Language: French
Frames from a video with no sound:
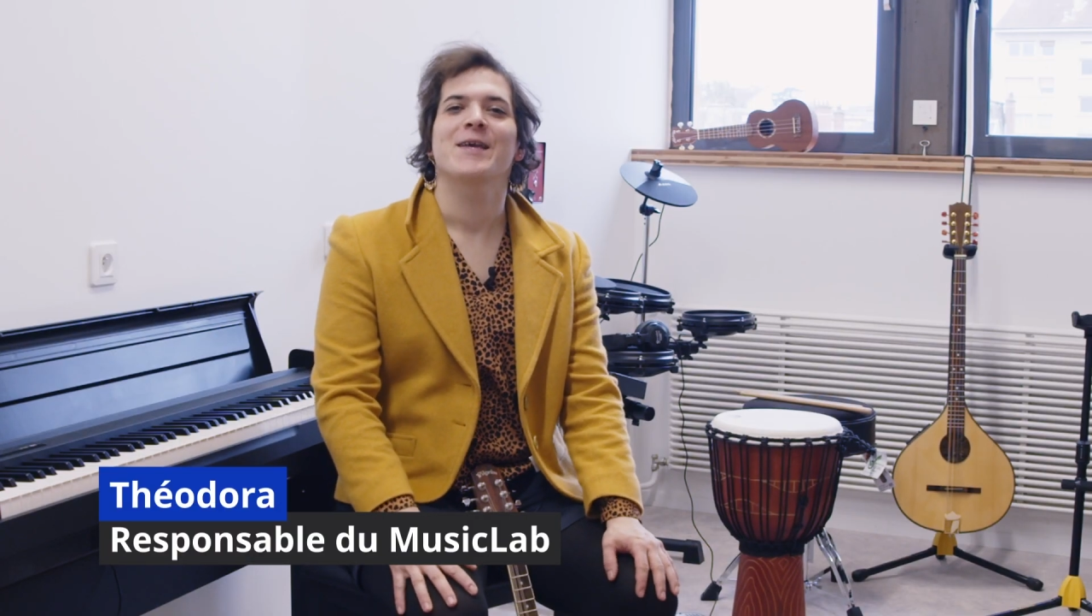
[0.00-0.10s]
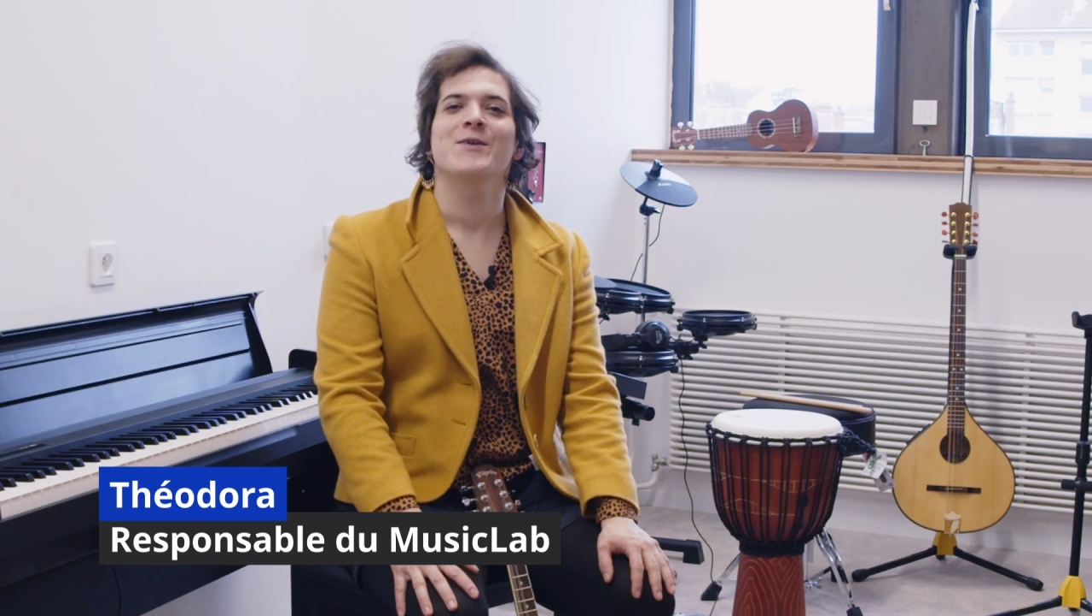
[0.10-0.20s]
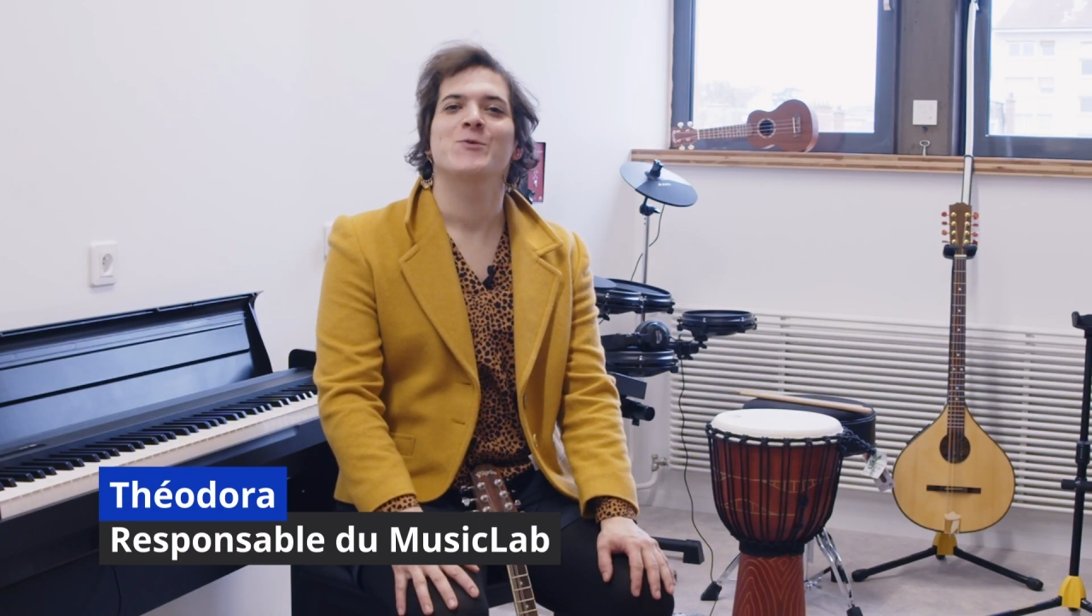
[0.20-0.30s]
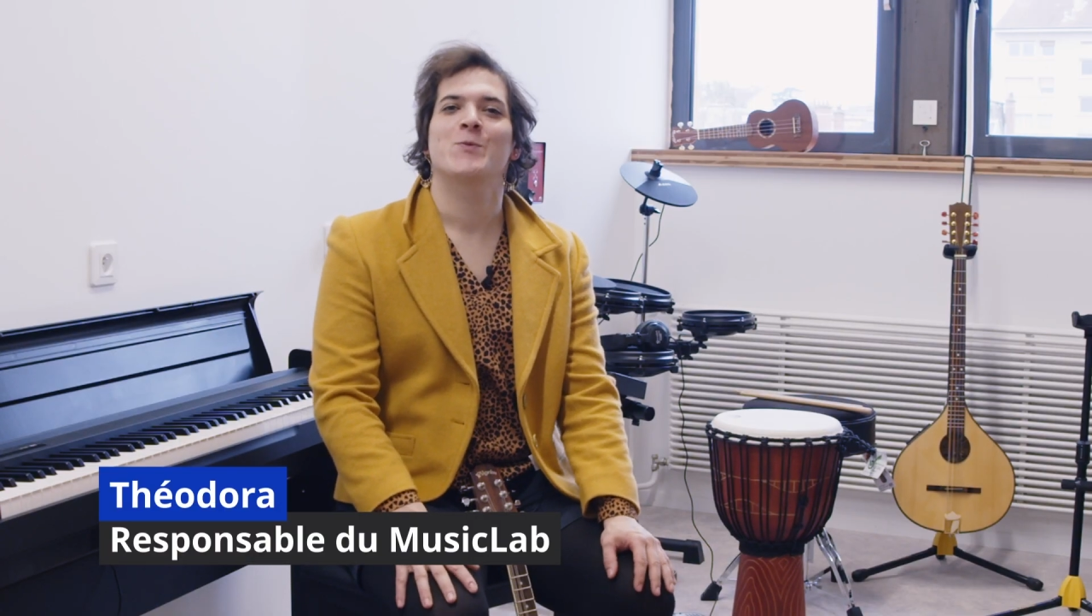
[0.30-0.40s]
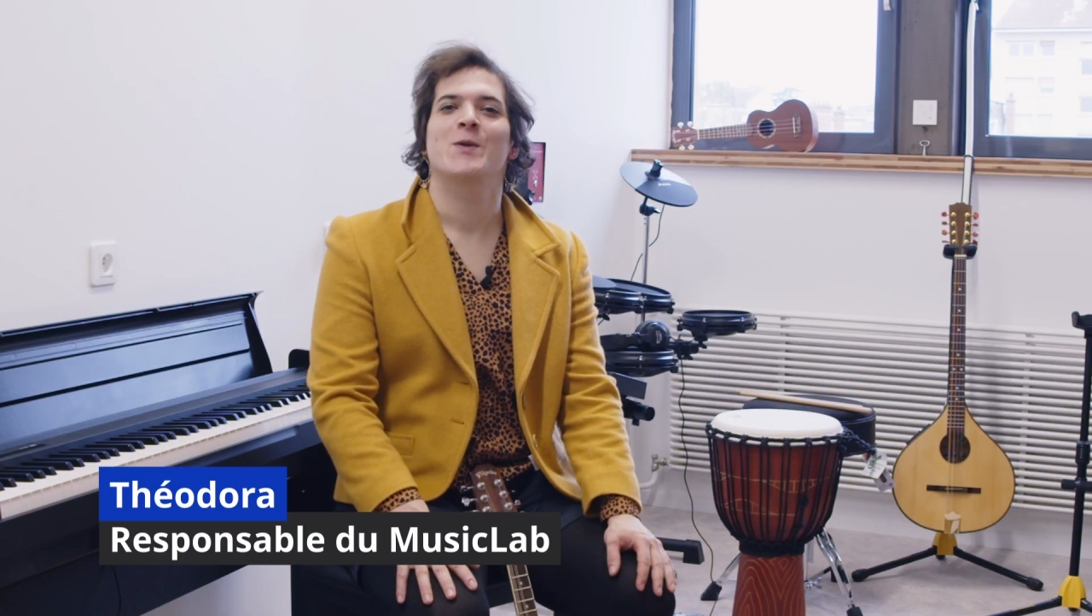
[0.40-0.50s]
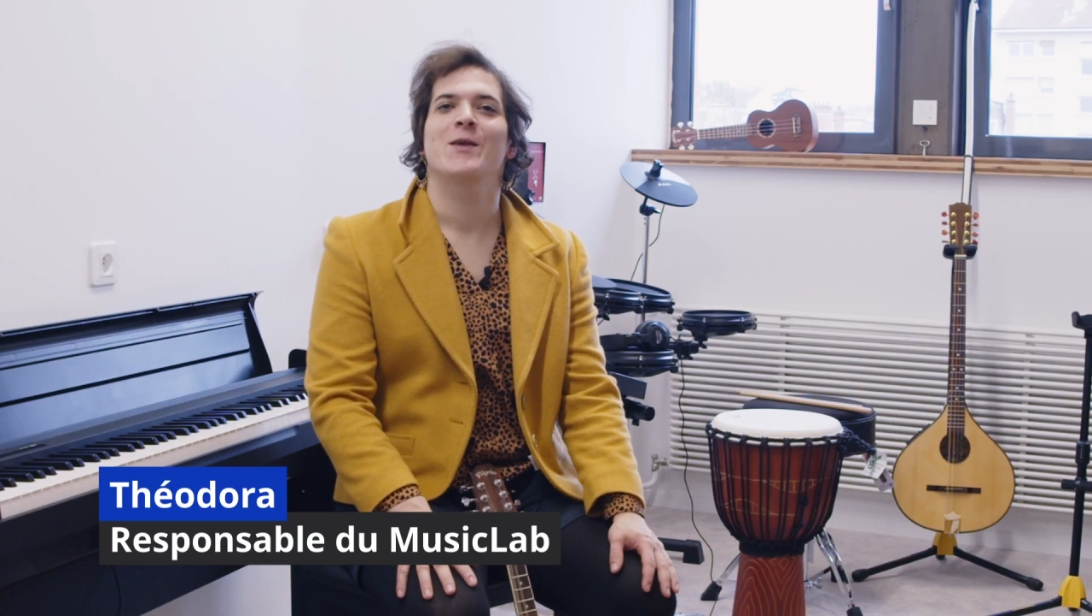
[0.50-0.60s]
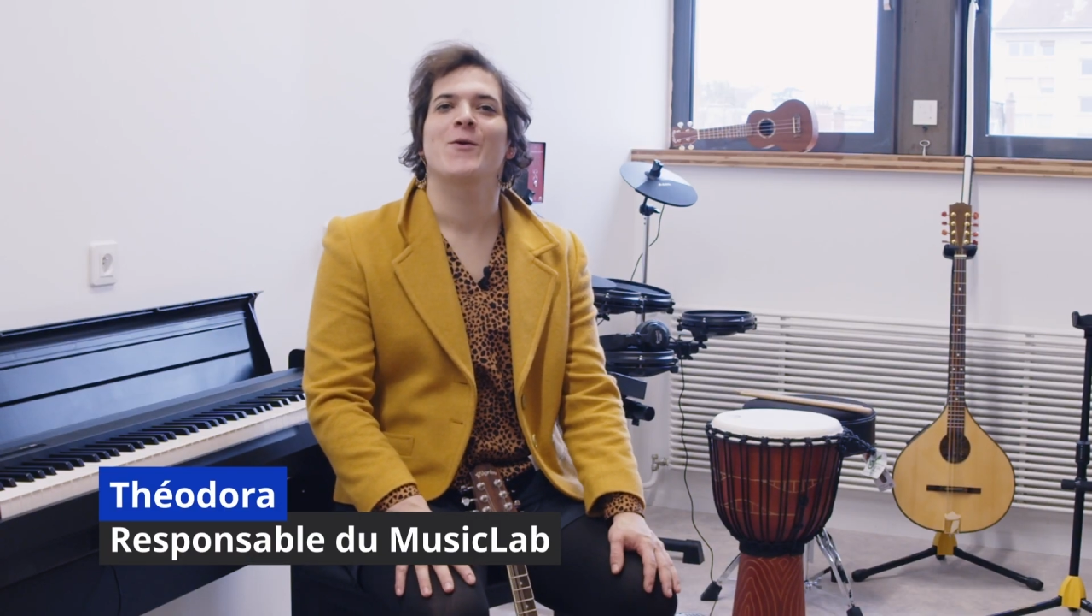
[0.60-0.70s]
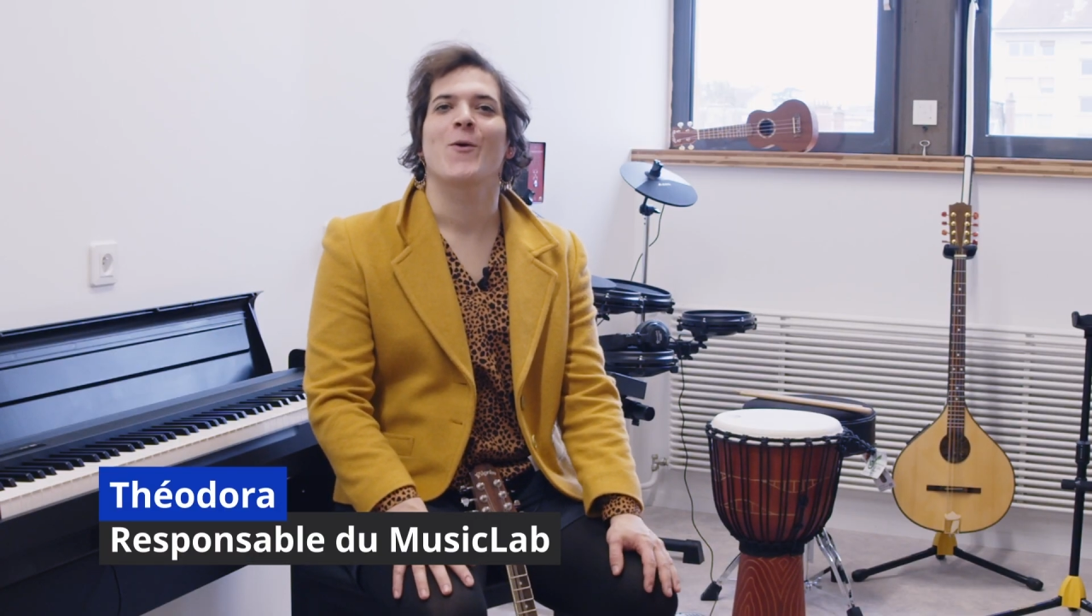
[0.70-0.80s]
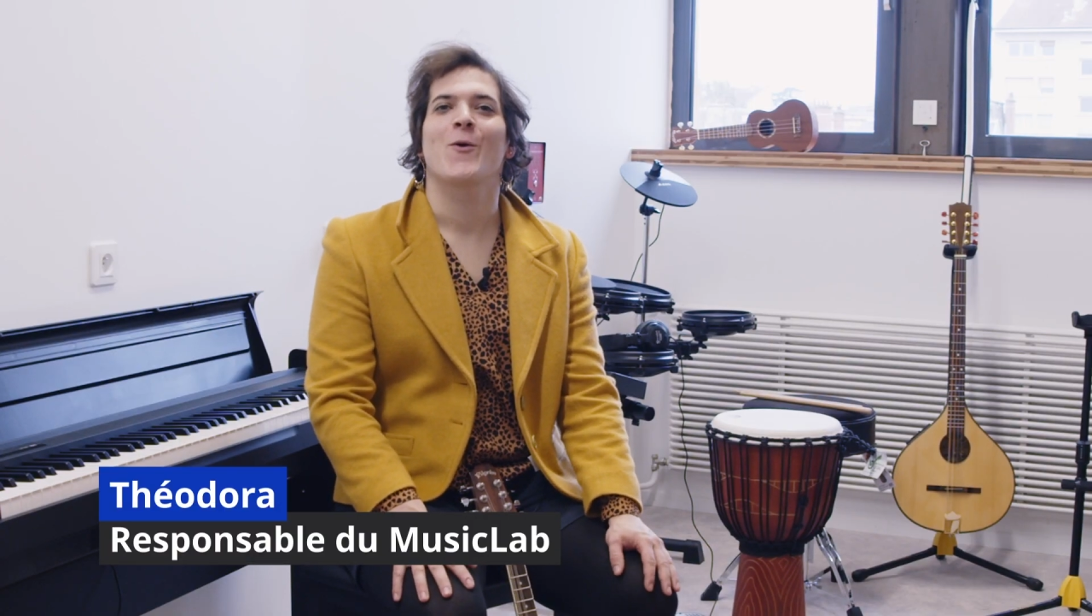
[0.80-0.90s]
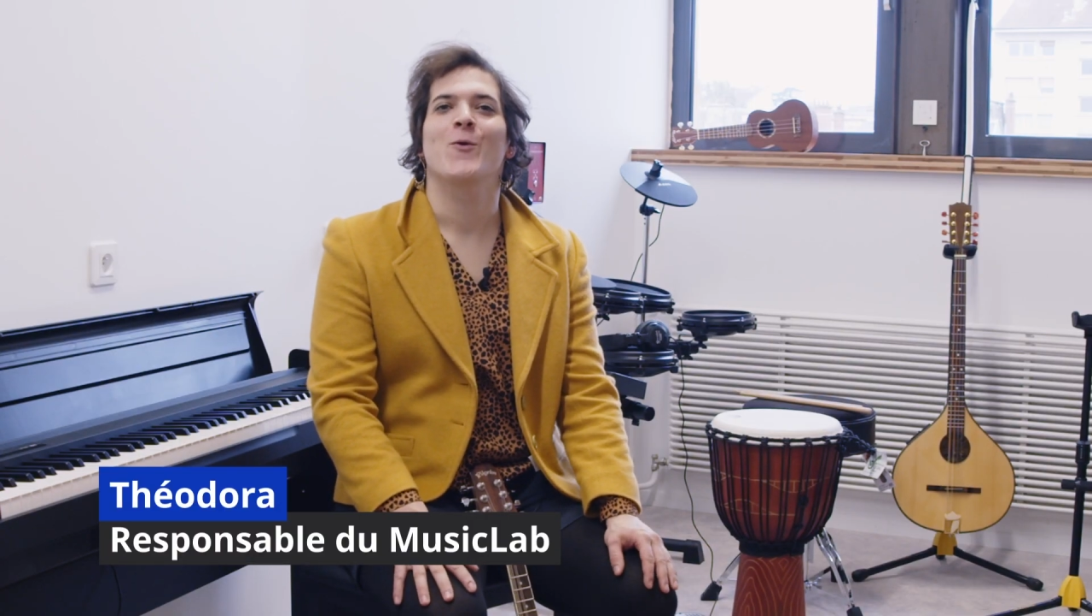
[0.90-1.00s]
et je
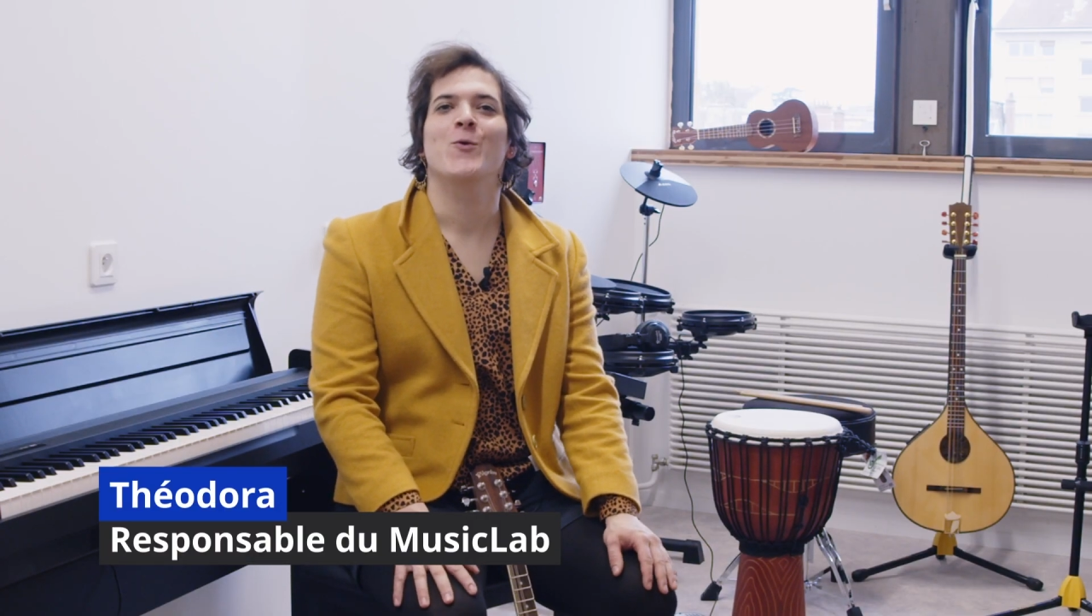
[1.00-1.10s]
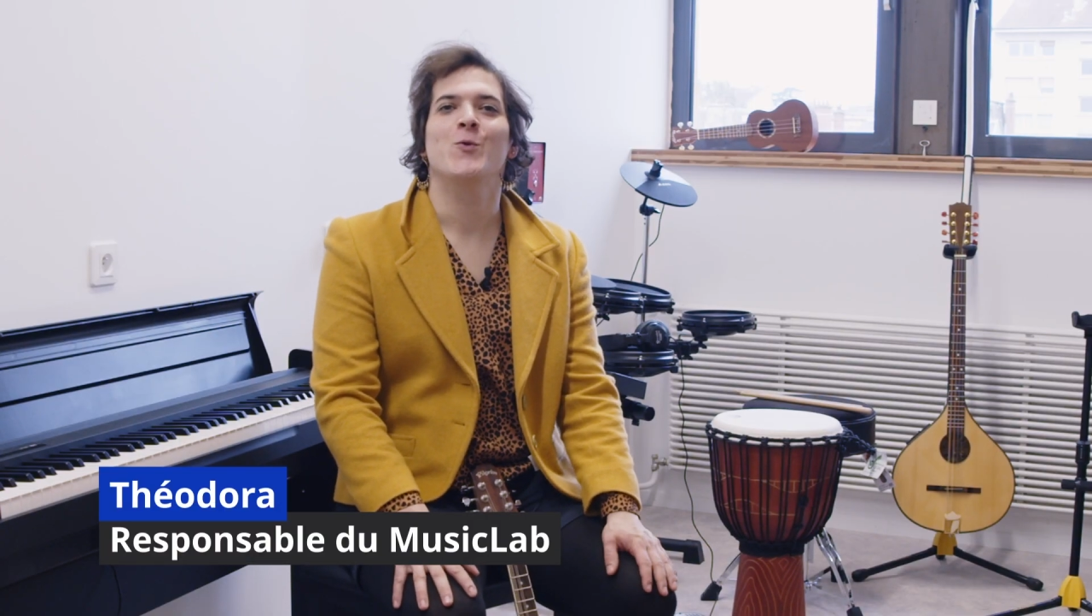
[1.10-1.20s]
suis euh,